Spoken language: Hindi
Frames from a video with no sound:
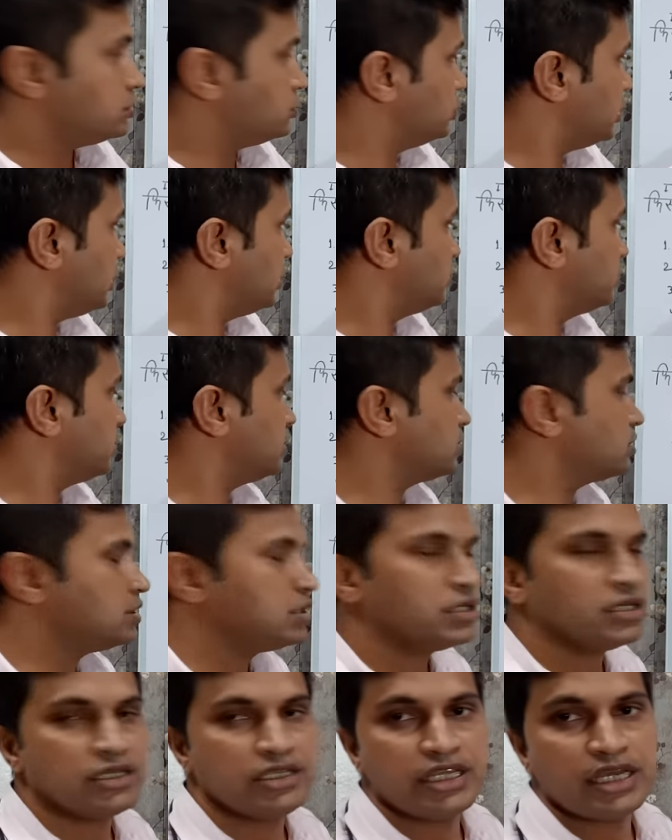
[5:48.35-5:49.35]
जलन
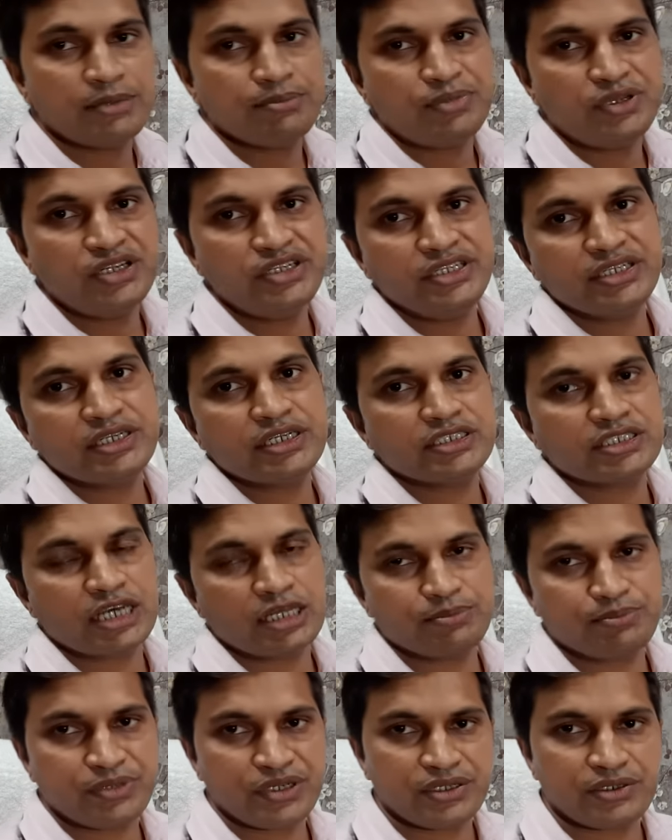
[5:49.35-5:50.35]
दर्द या ब्लीडिंग के
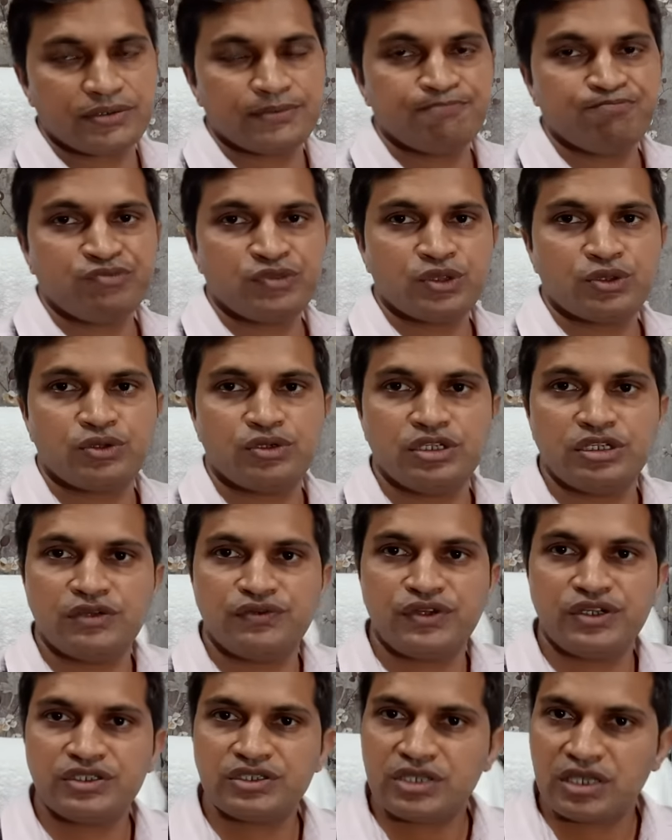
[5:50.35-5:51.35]
साथ पेन तो डियर
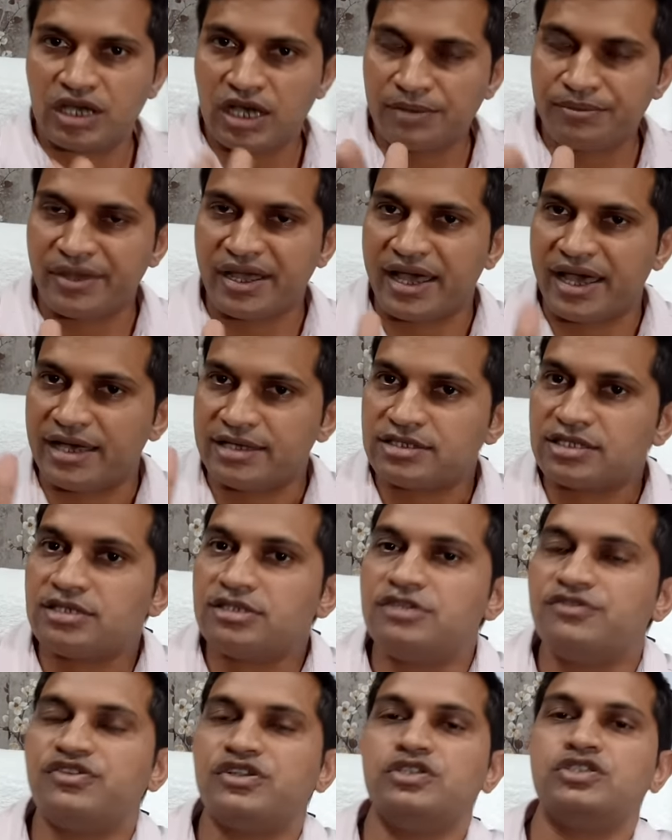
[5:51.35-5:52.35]
फ्रेंड्स हम ऐसे
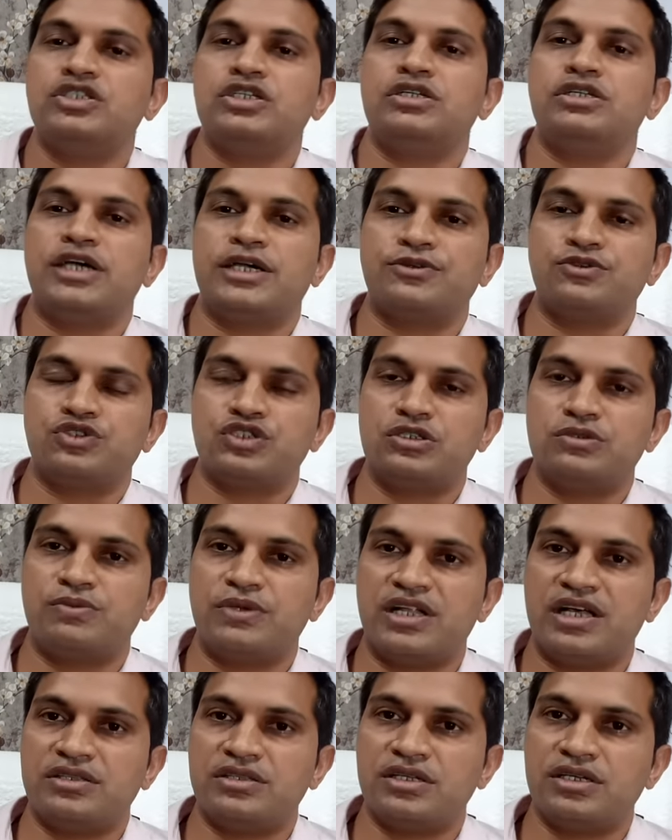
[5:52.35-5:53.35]
डिफरेंशियल डायग्नोसिस
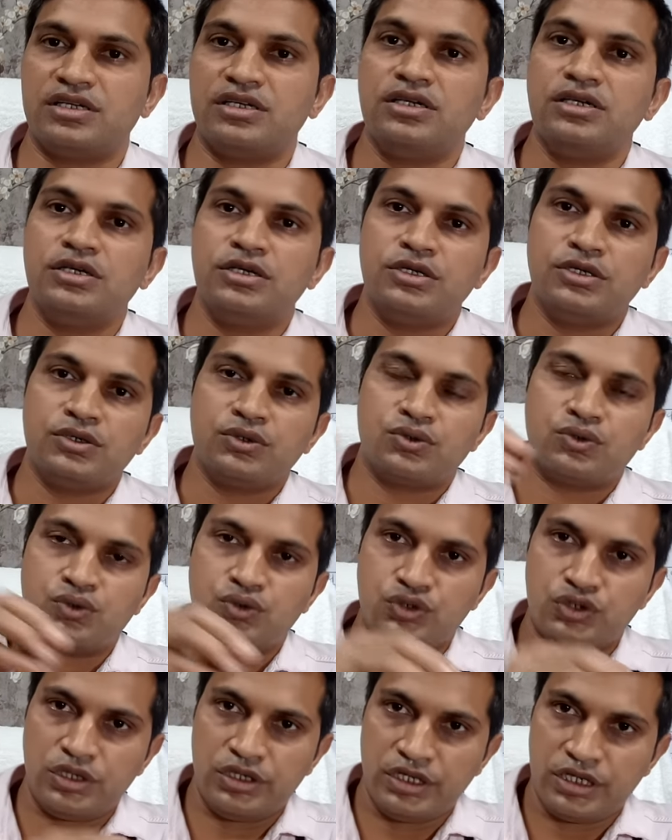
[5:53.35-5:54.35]
बनाते हैं
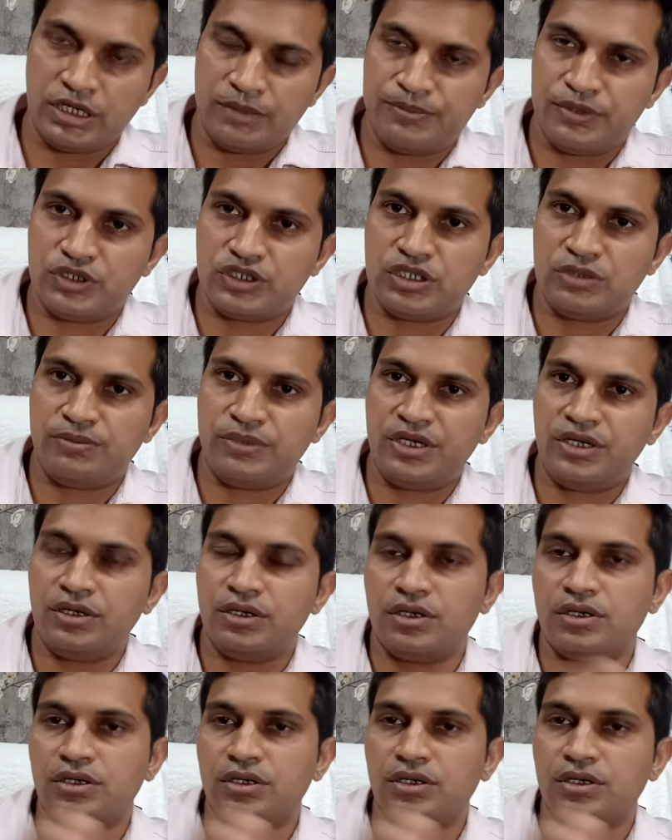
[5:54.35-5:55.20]
खुजली के पेशेंट में